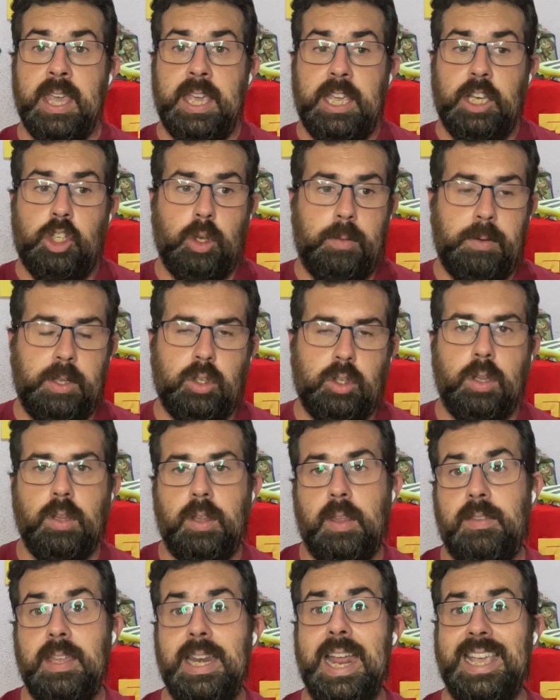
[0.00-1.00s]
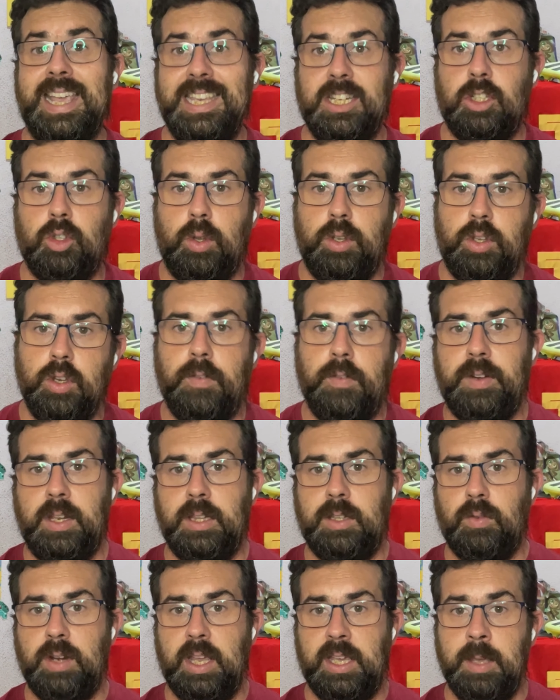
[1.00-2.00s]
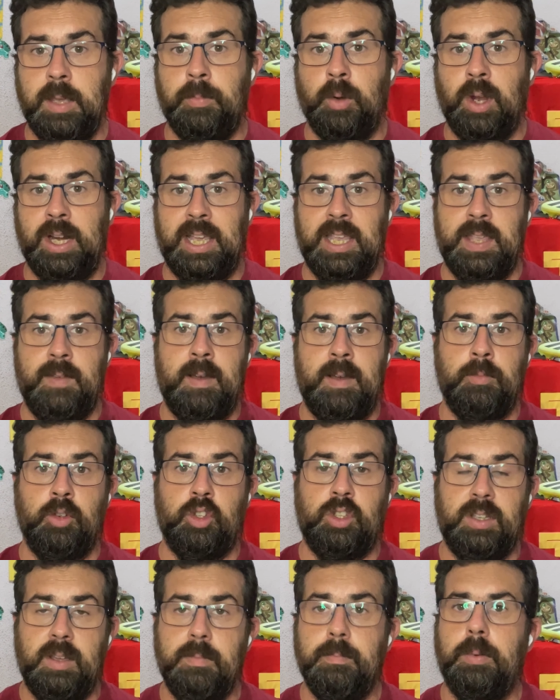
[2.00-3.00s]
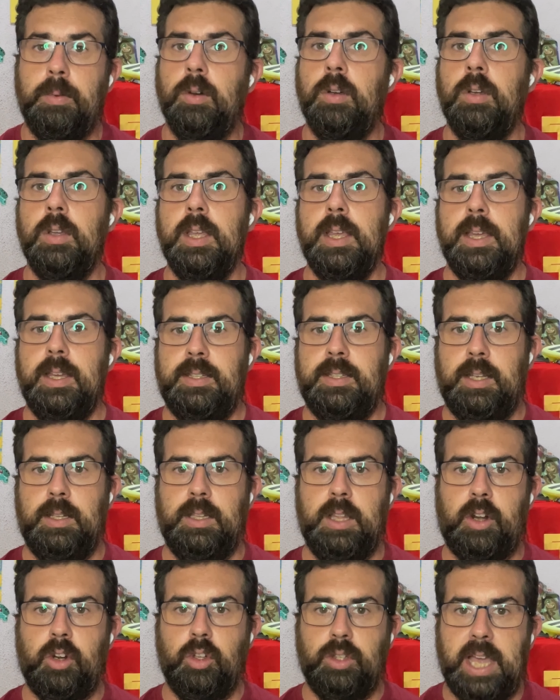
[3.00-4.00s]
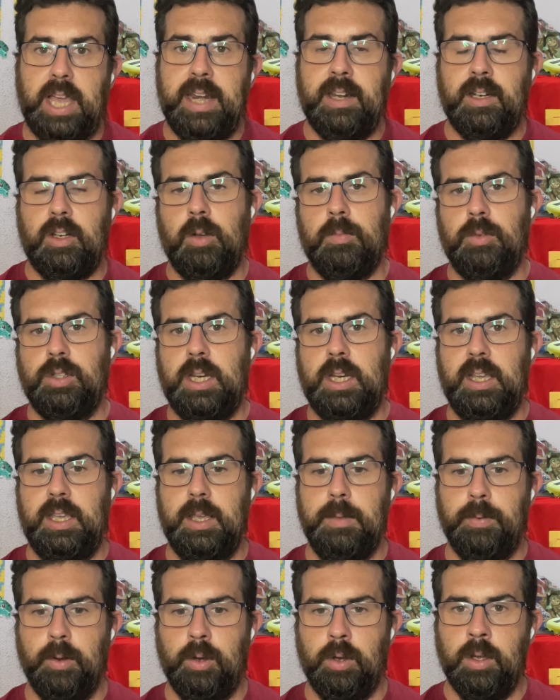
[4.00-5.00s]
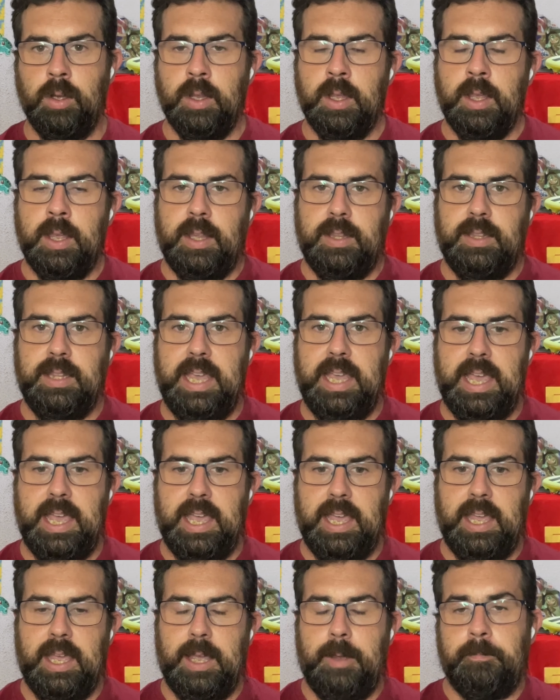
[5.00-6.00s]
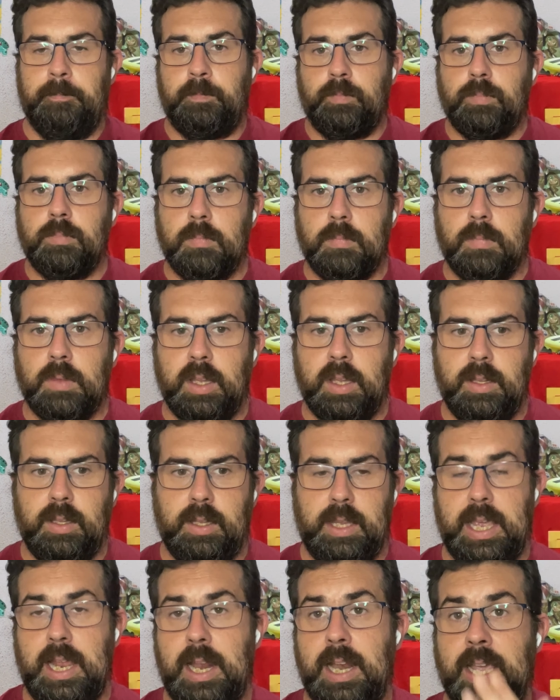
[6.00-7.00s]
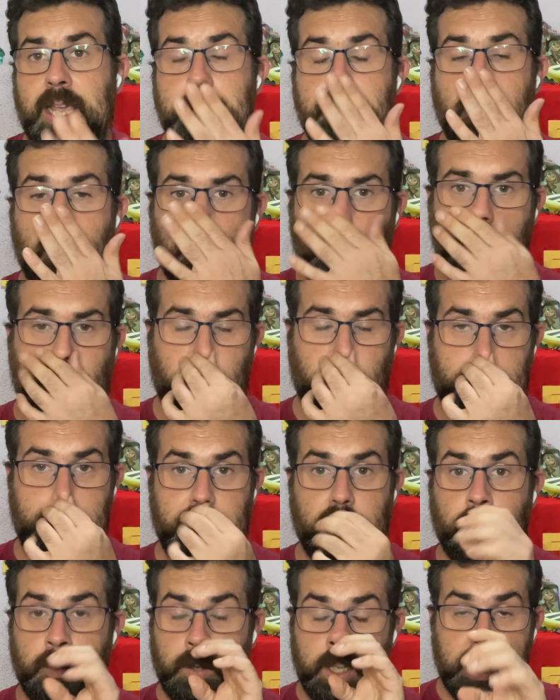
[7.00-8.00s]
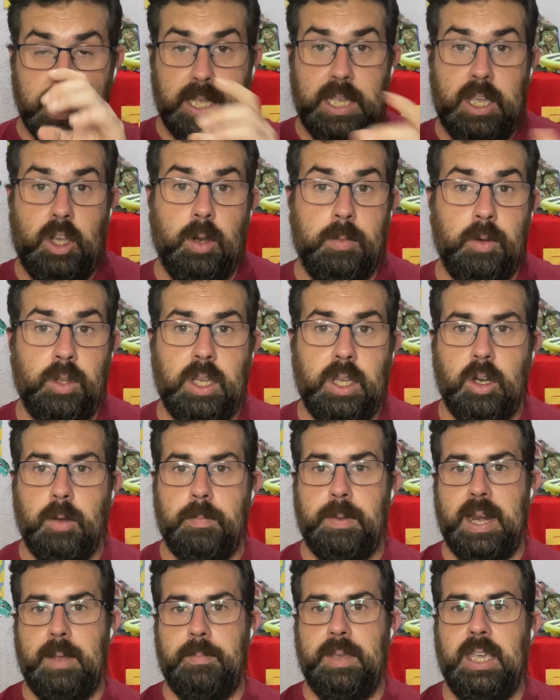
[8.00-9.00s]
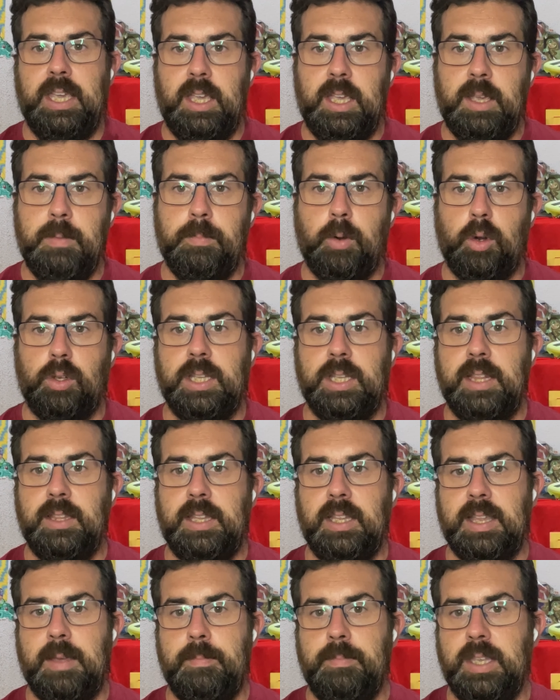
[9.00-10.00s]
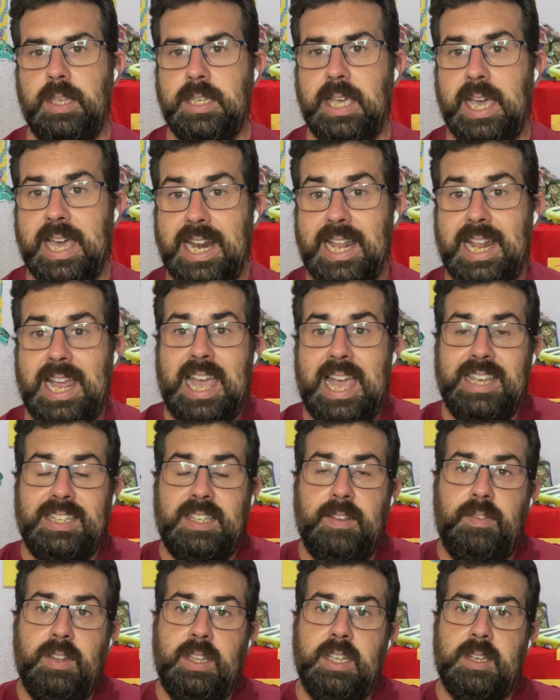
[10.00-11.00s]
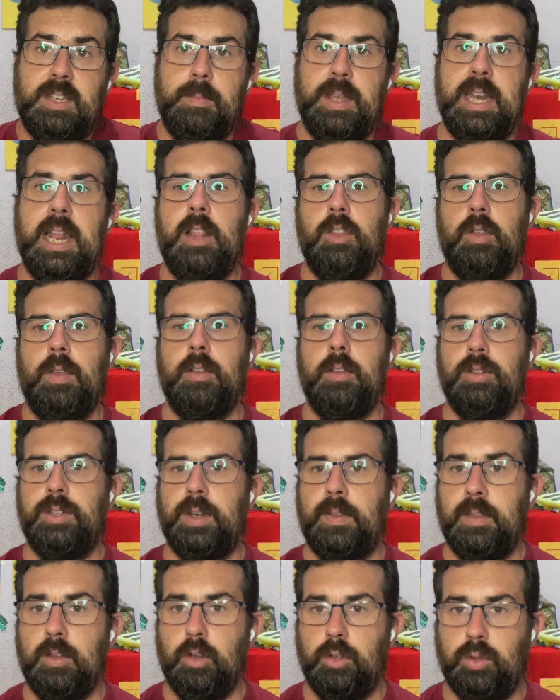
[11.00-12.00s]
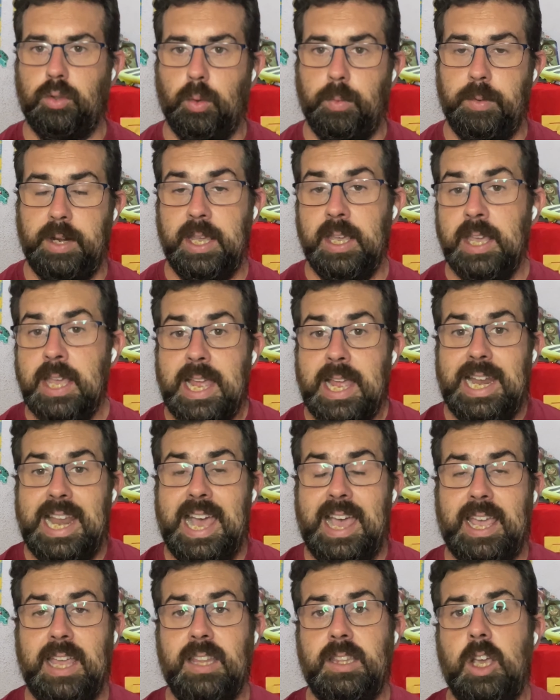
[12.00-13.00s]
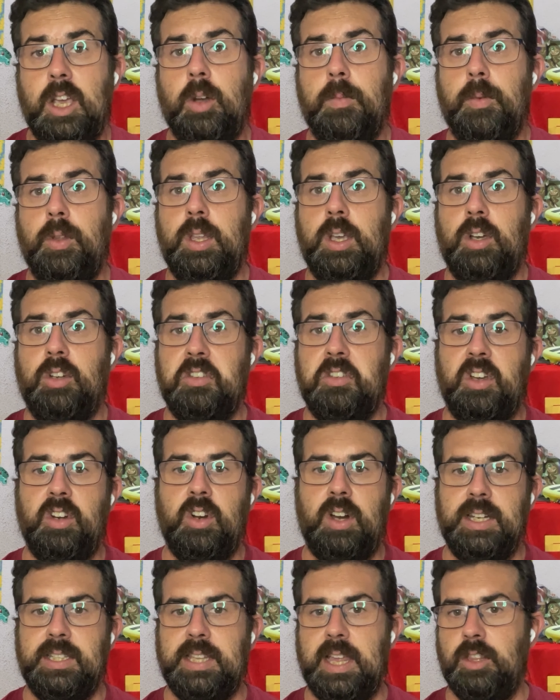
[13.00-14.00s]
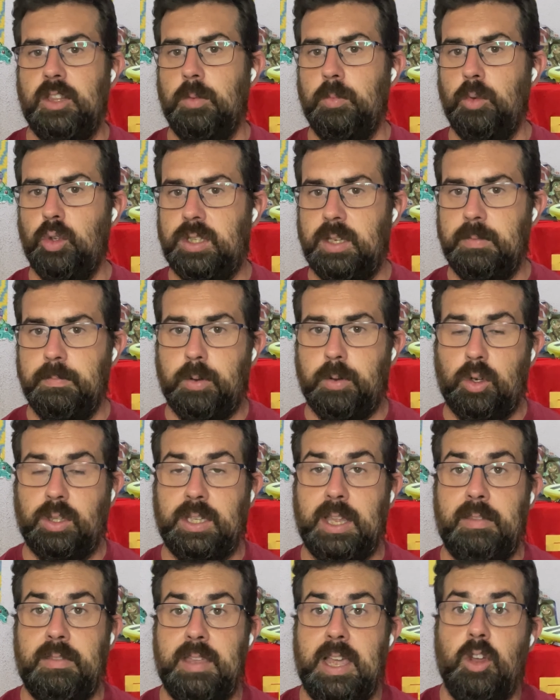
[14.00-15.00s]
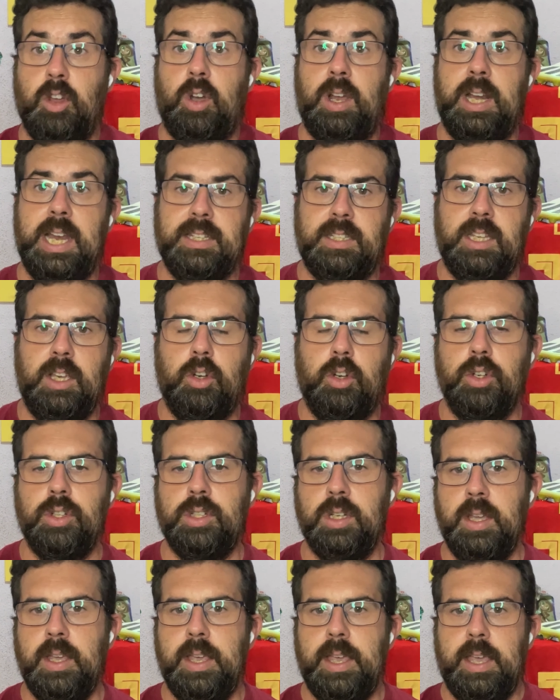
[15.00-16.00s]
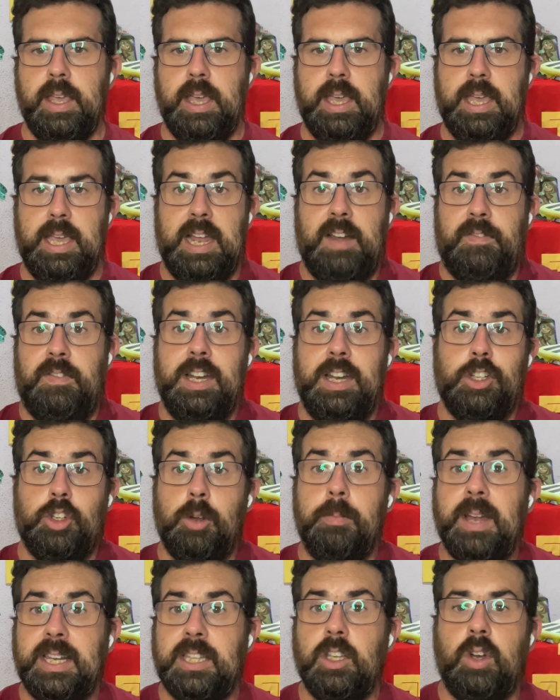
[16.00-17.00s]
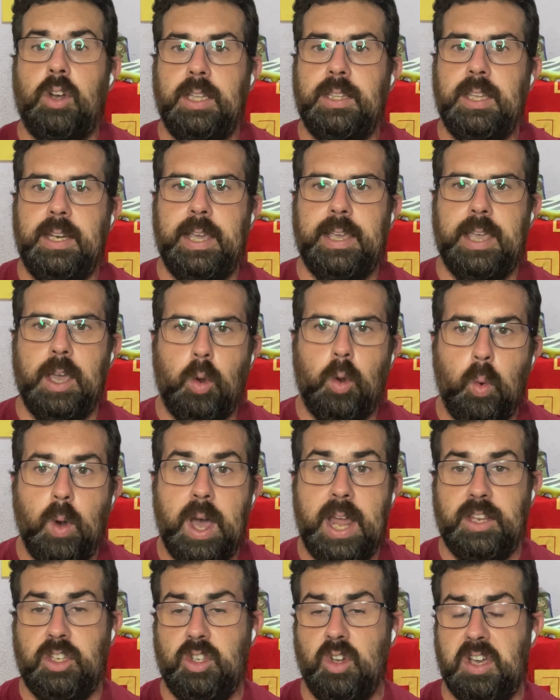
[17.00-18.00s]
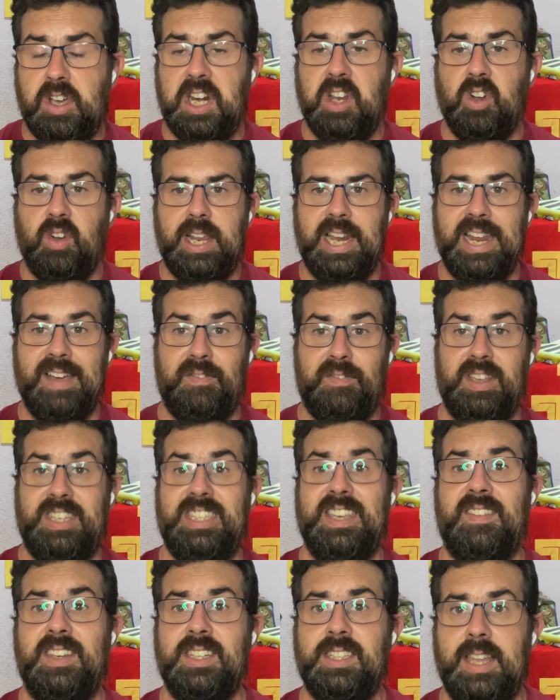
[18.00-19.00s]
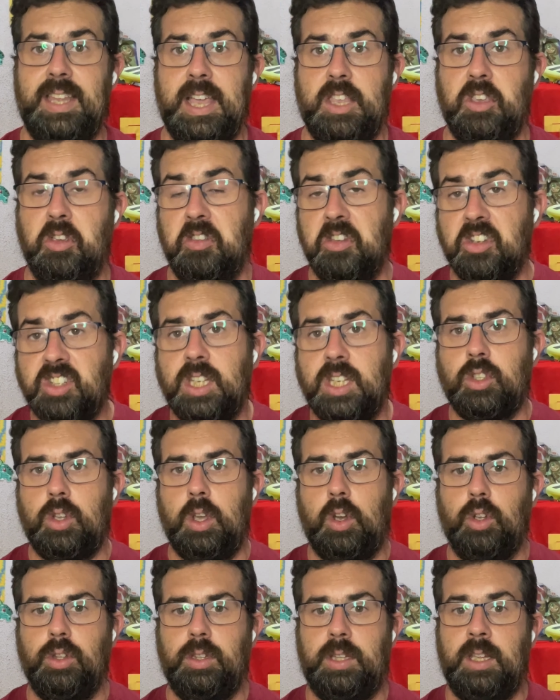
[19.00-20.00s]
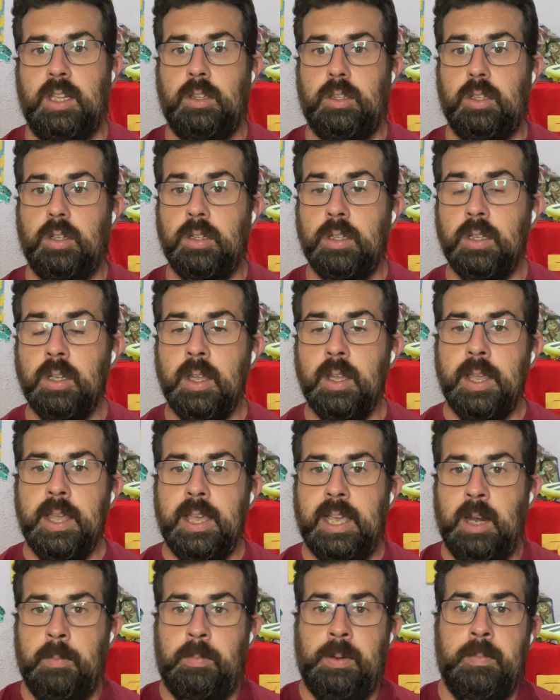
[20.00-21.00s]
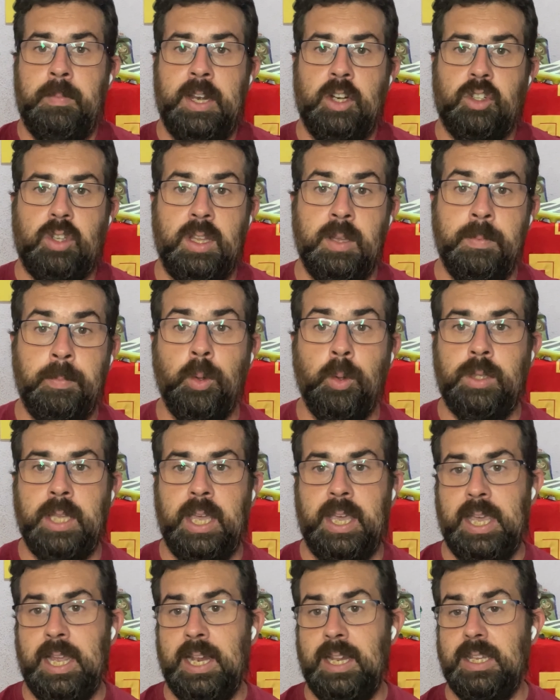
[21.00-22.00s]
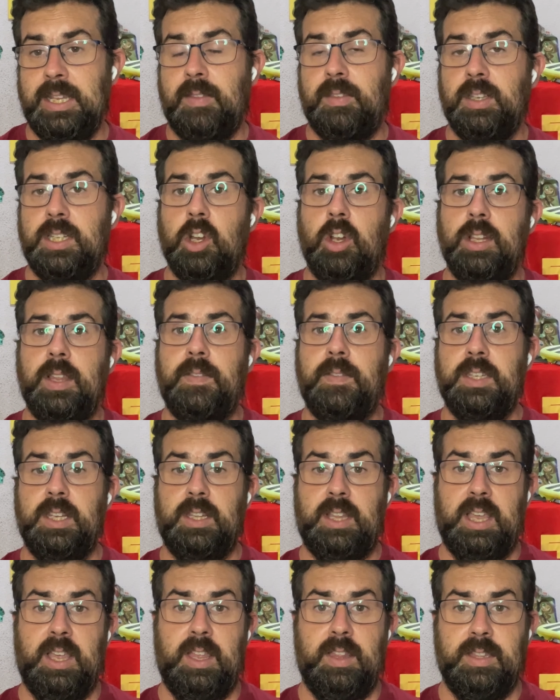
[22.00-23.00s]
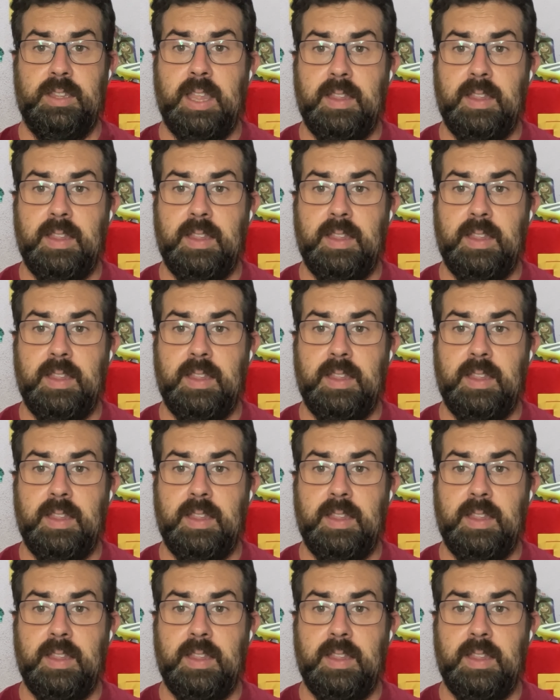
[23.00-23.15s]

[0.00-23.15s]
y sobre todo decir aquí estoy yo frente a un equipo al que llevamos tiempo sin derrotar, como es el equipo de, el equipo colchonero. Y como digo, para mí importante también llegar a, ese fin de semana del 12 o 13 de octubre. La gente, como digo, yo creo que le está dando mucha importancia a los clásicos. Eh, al final son partidos que tienes que jugar. Yo creo que la fecha de este año, yo sí estoy contento que el primero se dispute el 16 o el 17